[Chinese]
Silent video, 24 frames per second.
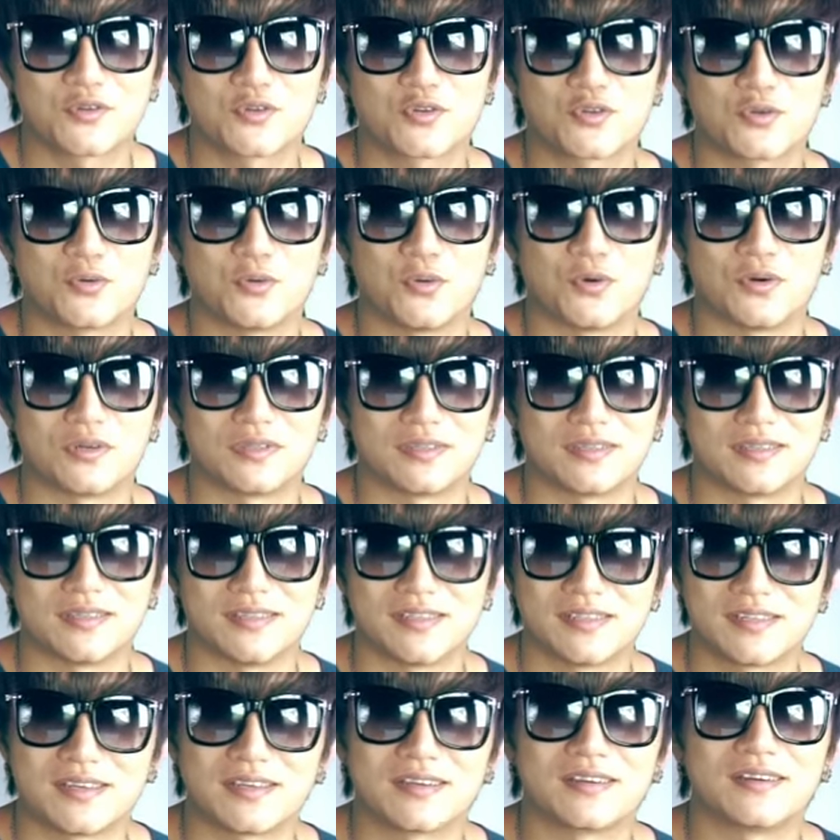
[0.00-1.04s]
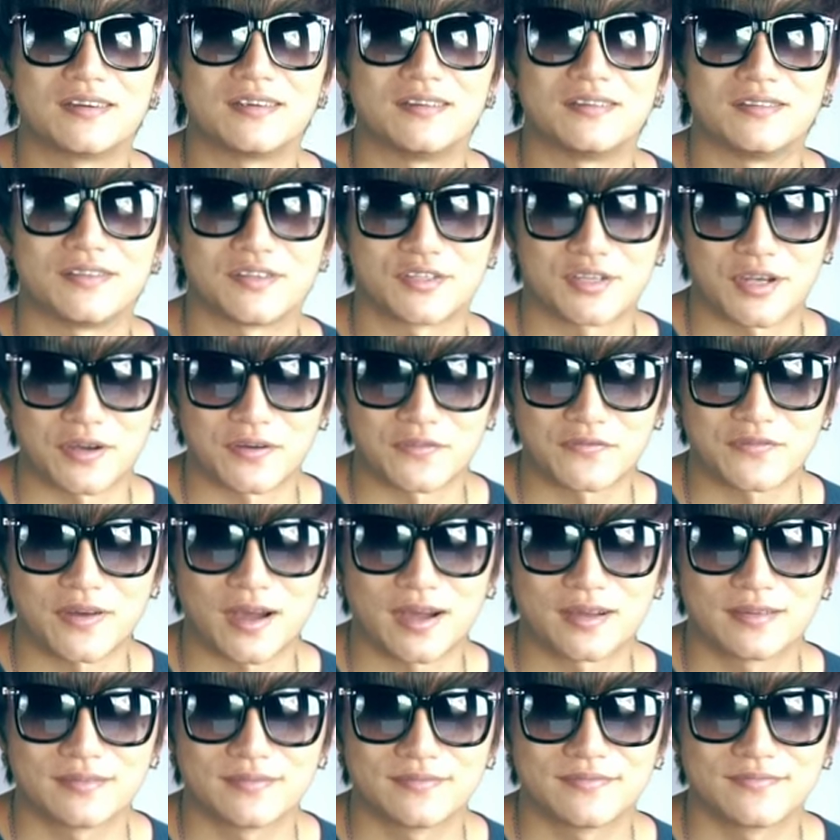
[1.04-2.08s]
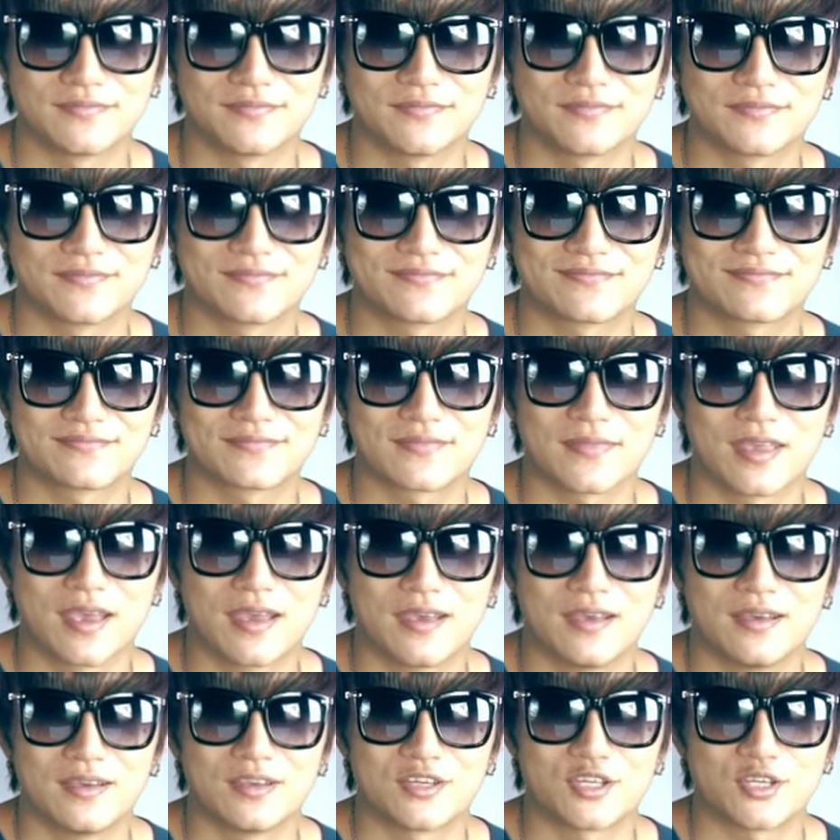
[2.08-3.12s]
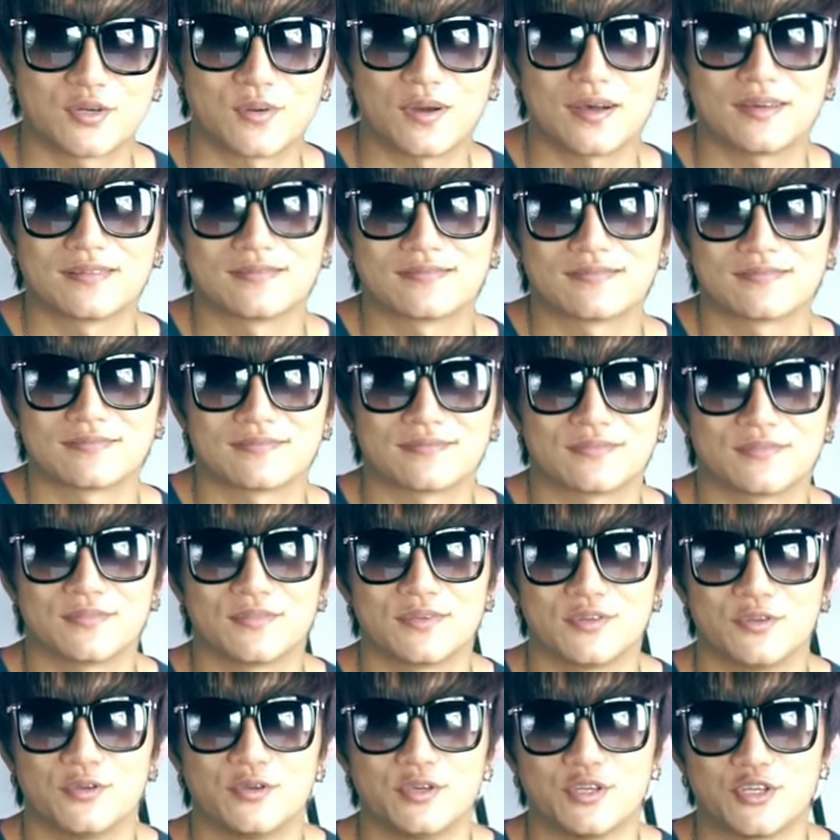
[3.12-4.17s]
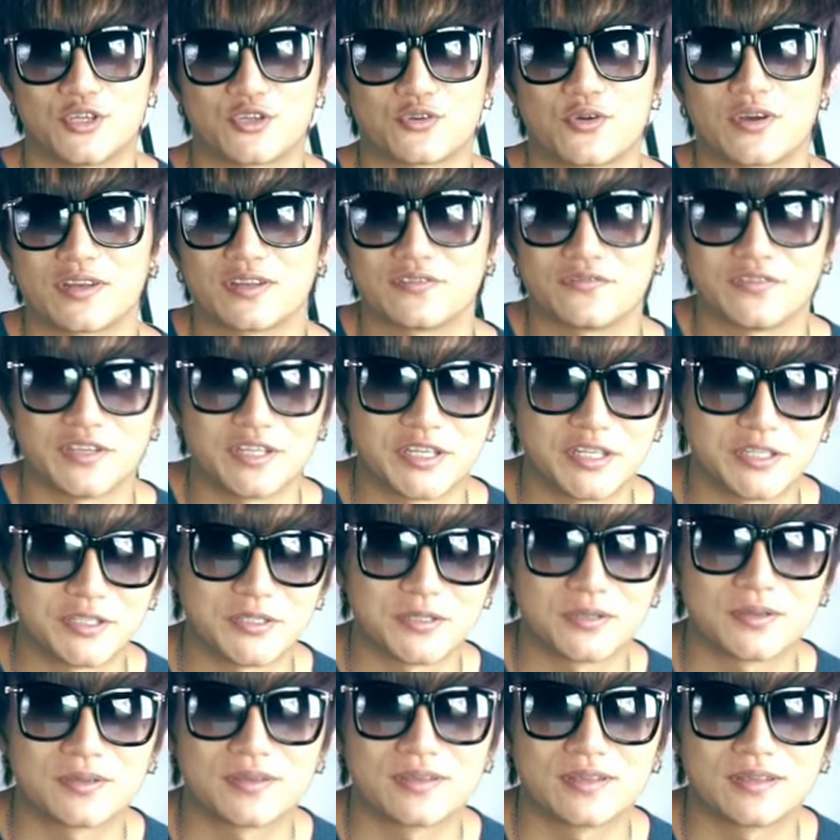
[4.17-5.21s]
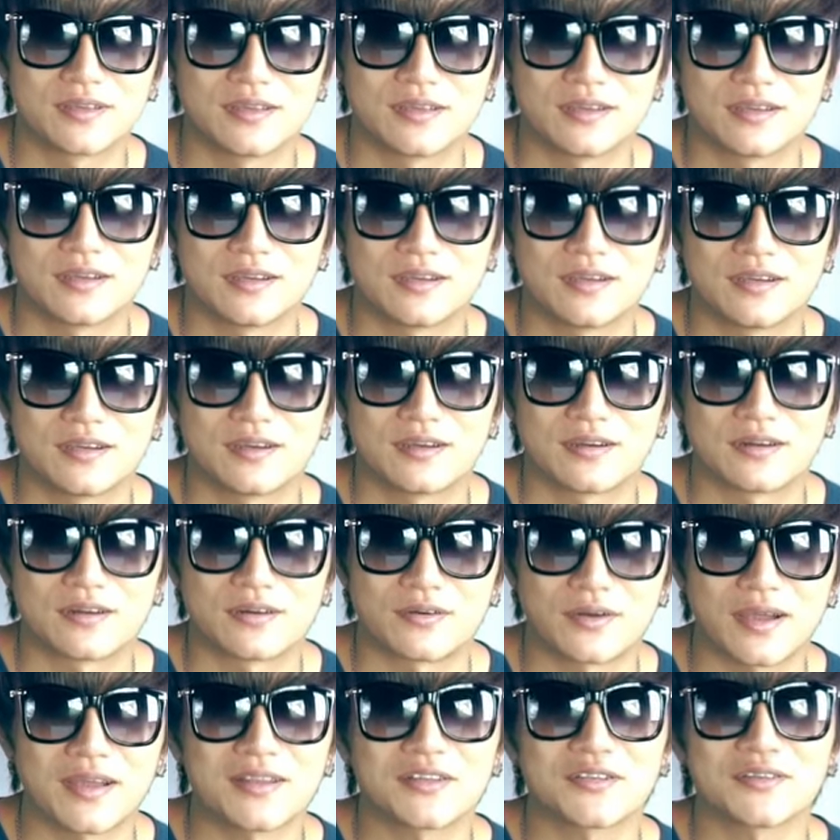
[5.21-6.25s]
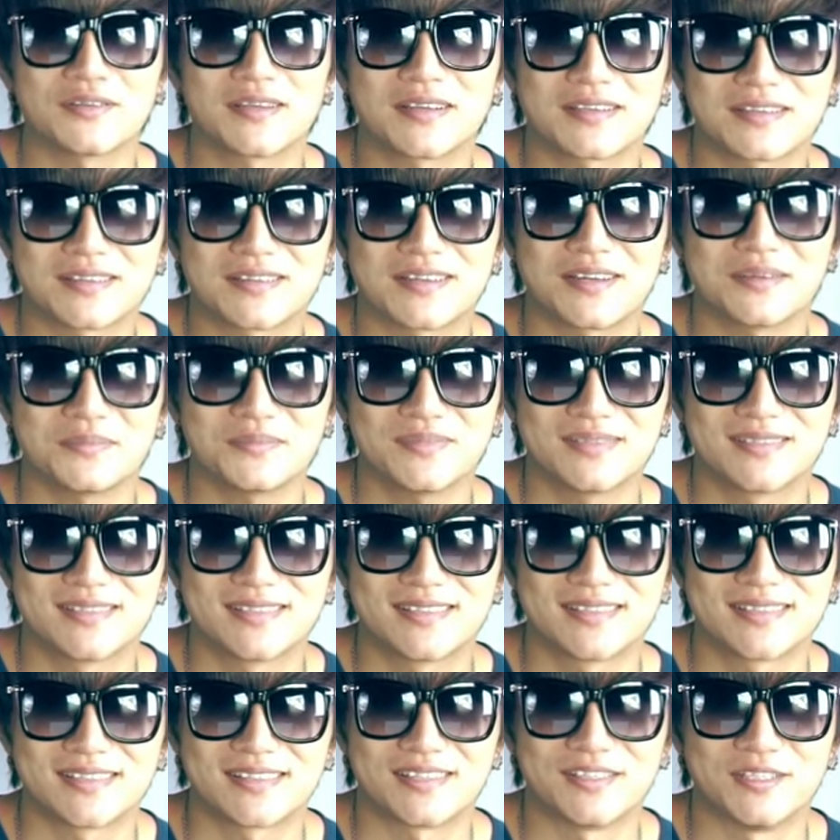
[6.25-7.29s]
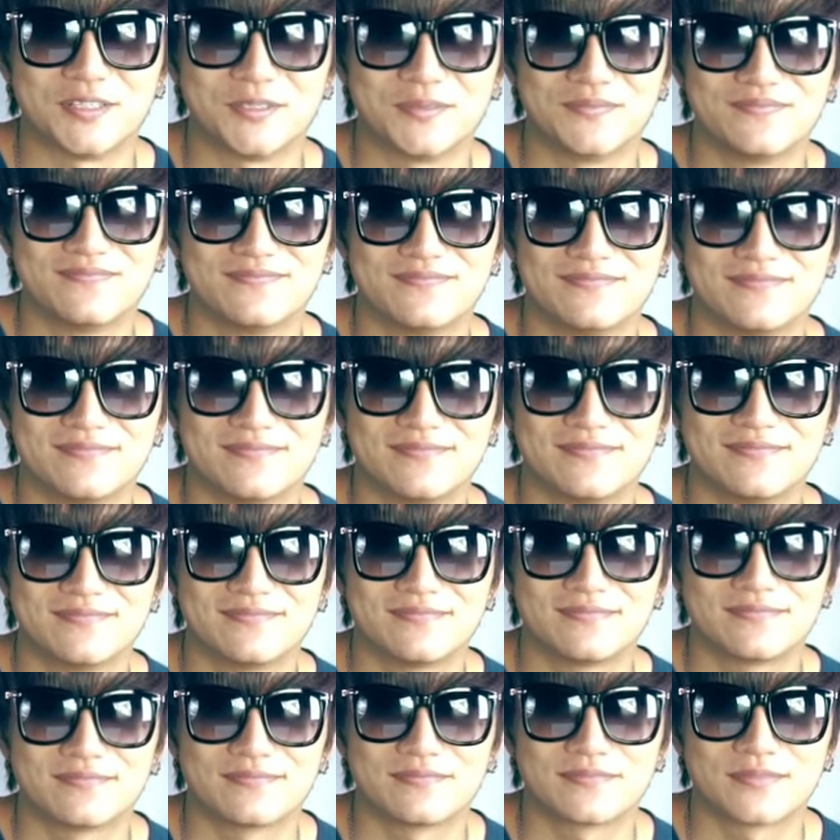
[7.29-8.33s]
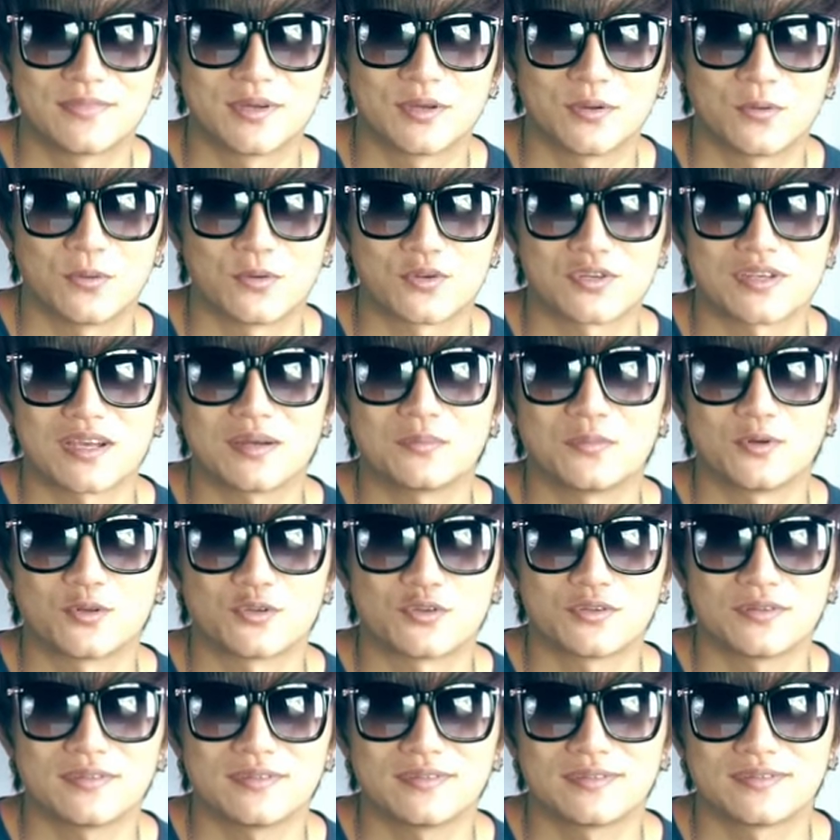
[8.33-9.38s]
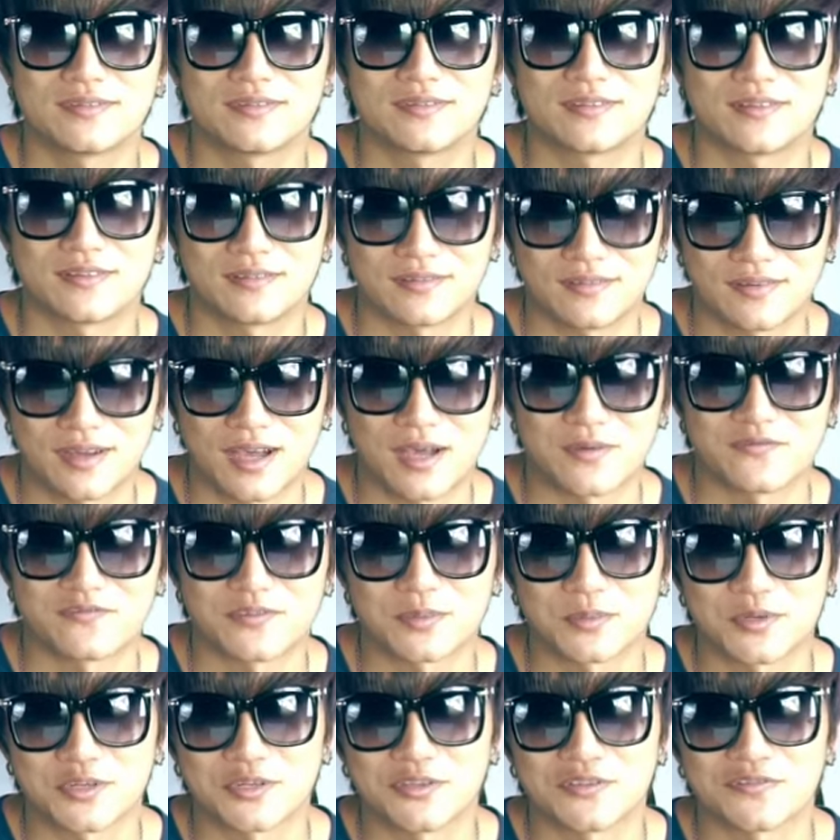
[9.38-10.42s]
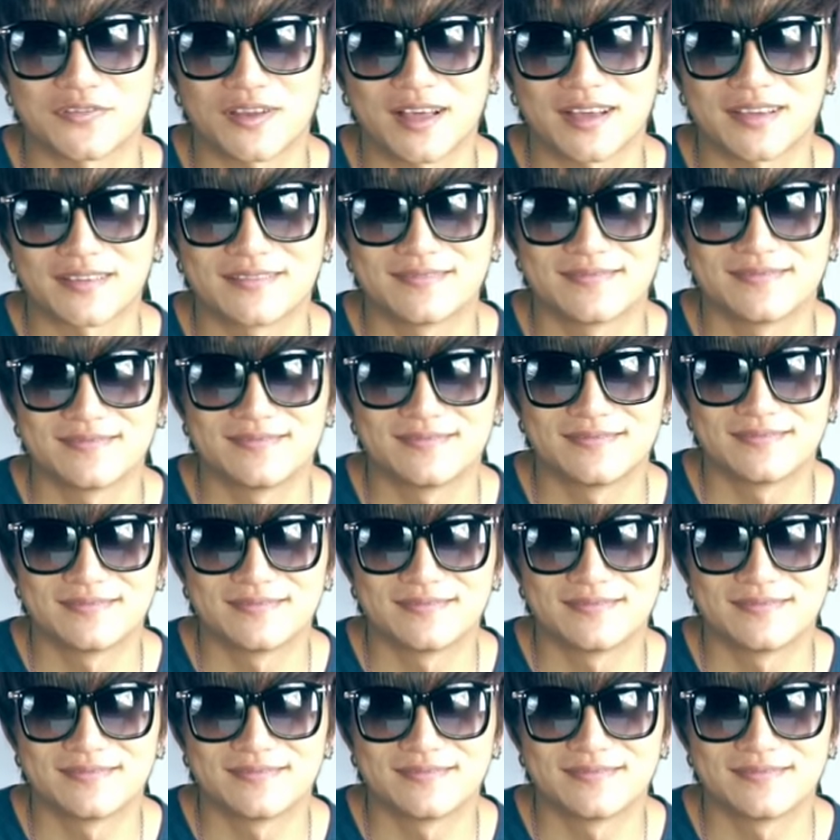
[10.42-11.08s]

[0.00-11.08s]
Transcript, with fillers: 就是我的一些个人的想法。希望 you enjoy the video. Right, until next time, see you. 我是安博君 ，I'm from Coolfly.